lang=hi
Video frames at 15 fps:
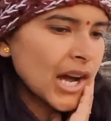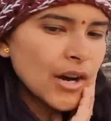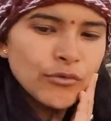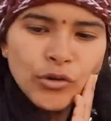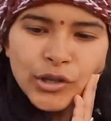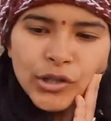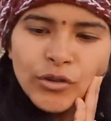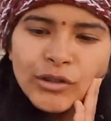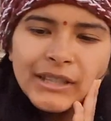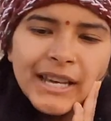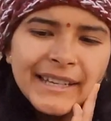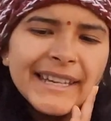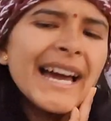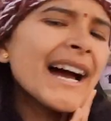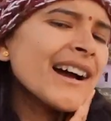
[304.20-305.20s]
यहाँ वो नहीं
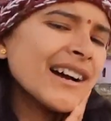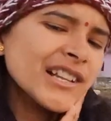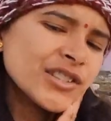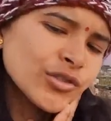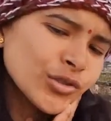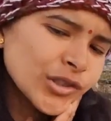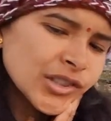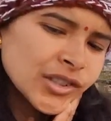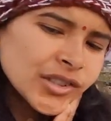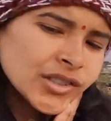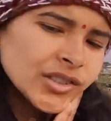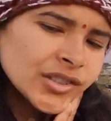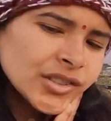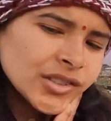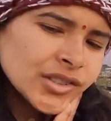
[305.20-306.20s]
होता है क्या हलचू
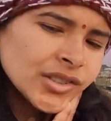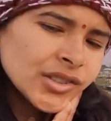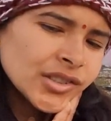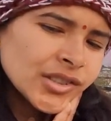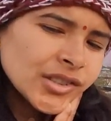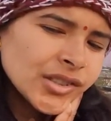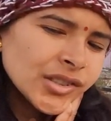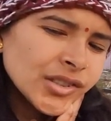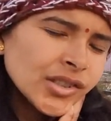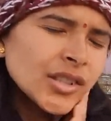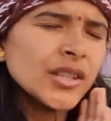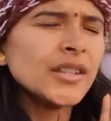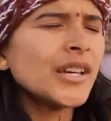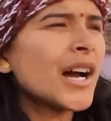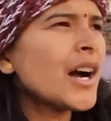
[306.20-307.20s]

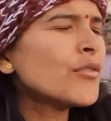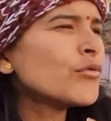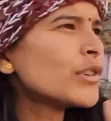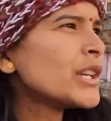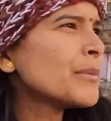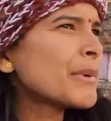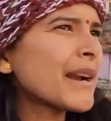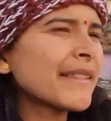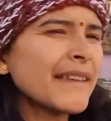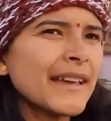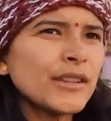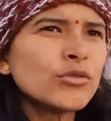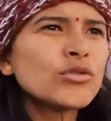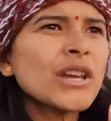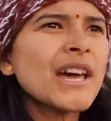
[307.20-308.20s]
यहाँ वो नहीं पड़ता
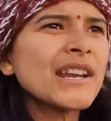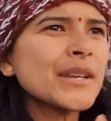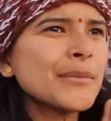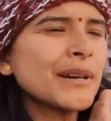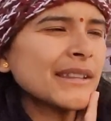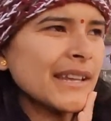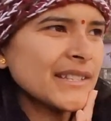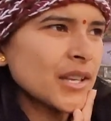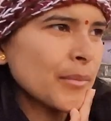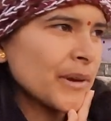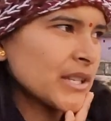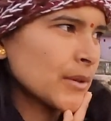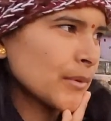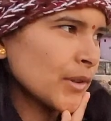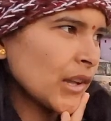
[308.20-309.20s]
है तुषार नहीं पड़ता है
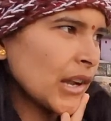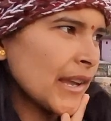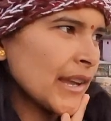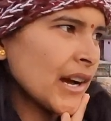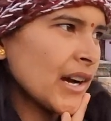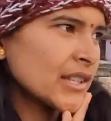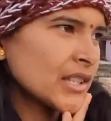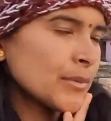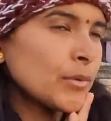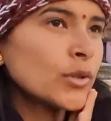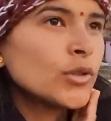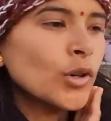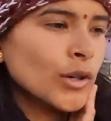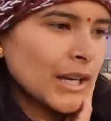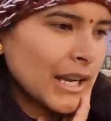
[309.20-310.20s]
सफ़ेद सफ़ेद वाला यहाँ
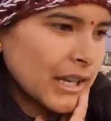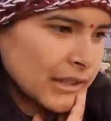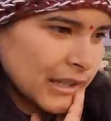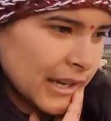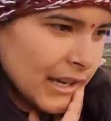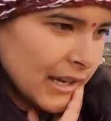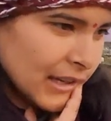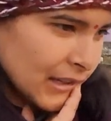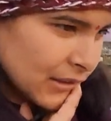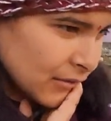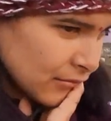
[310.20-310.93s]
सिर्फ कोहरा लगता है